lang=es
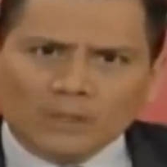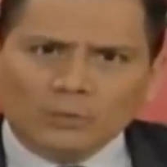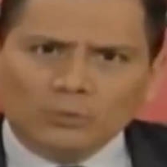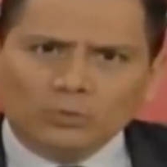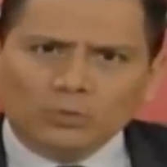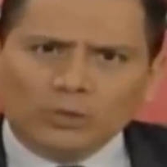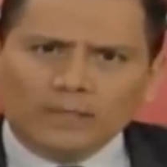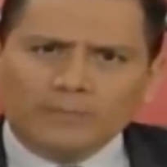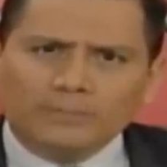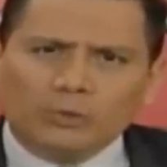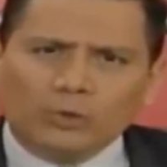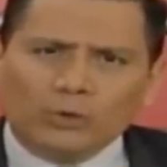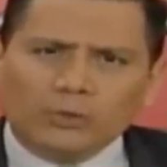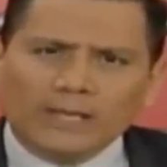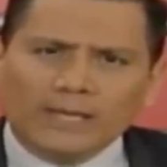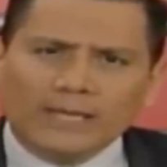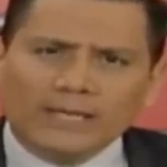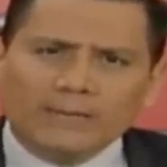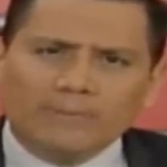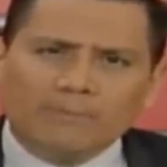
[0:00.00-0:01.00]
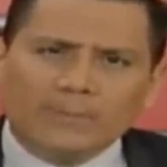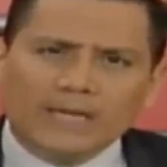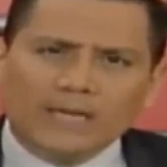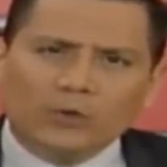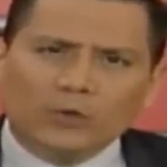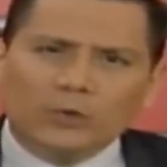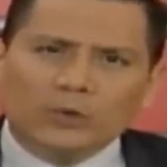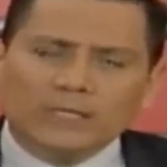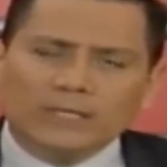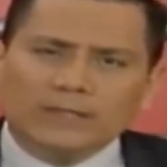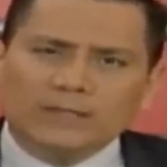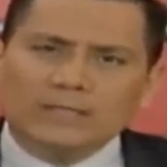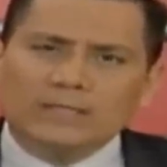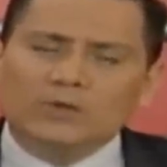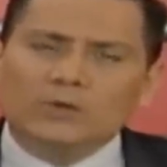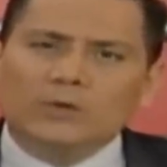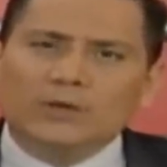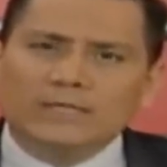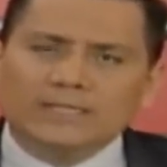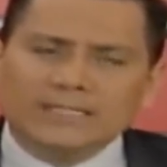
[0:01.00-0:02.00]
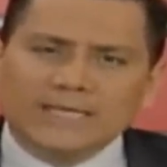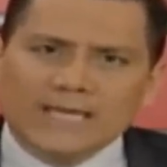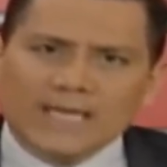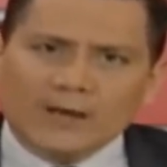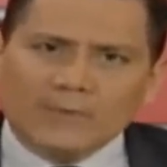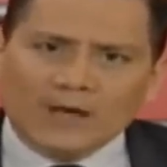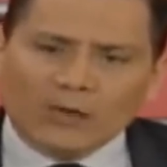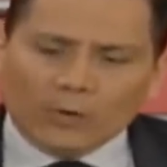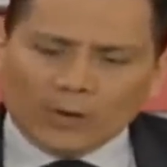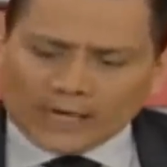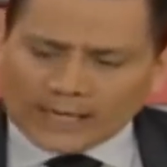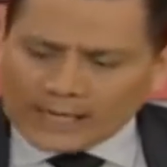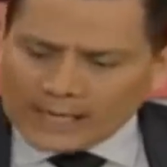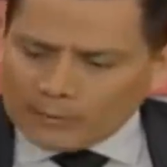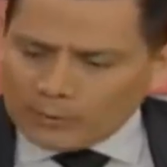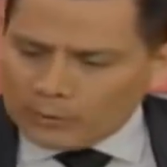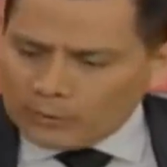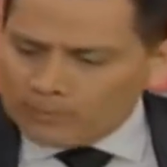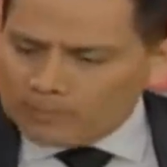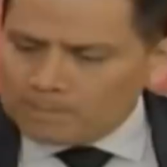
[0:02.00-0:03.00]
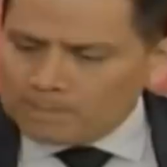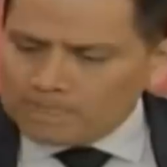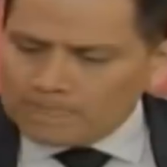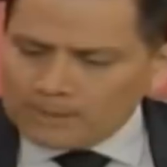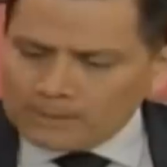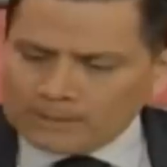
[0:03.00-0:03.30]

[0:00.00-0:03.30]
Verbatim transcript: un reportaje periodístico que se ha llevado a cabo